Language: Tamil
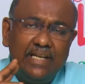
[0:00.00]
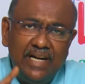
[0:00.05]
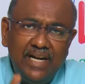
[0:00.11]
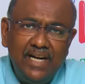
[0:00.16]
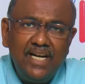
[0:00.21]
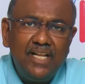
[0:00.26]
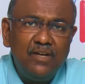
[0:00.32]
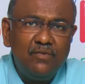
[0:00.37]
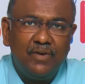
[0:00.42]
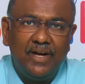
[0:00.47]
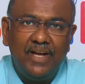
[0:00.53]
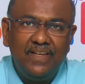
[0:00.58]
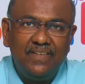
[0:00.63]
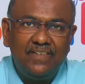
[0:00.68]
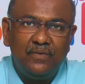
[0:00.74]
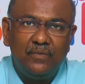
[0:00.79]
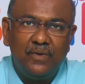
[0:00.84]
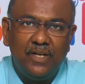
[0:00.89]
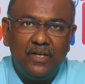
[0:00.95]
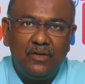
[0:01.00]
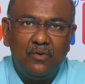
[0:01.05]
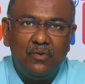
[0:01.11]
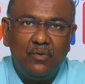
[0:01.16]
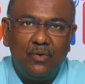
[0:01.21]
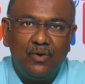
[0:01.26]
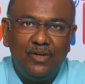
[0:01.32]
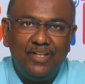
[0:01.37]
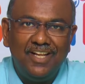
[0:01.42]
ரெண்டு வயசு
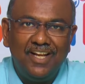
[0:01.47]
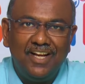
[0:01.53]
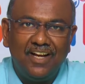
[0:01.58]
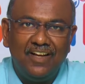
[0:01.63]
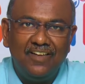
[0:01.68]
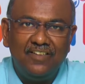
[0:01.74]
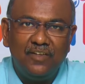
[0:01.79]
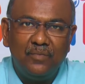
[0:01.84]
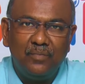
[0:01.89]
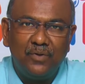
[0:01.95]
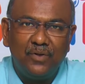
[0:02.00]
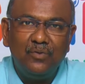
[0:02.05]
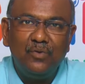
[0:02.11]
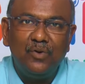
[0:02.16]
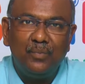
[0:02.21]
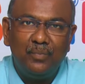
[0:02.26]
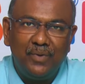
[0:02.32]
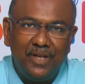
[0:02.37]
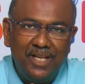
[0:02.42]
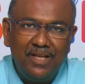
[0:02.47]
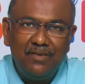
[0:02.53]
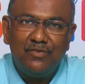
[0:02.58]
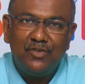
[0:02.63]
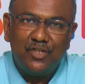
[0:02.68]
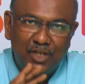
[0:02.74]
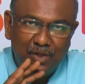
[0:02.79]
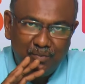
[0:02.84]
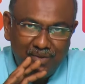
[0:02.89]
வரைக்கும் குழந்தைங்க கை சப்புறது ஒரு பெரிய
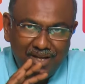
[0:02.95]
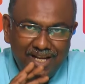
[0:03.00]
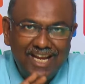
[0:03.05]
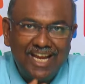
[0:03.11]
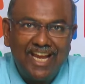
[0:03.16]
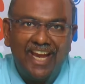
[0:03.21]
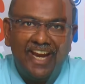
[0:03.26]
விஷயமே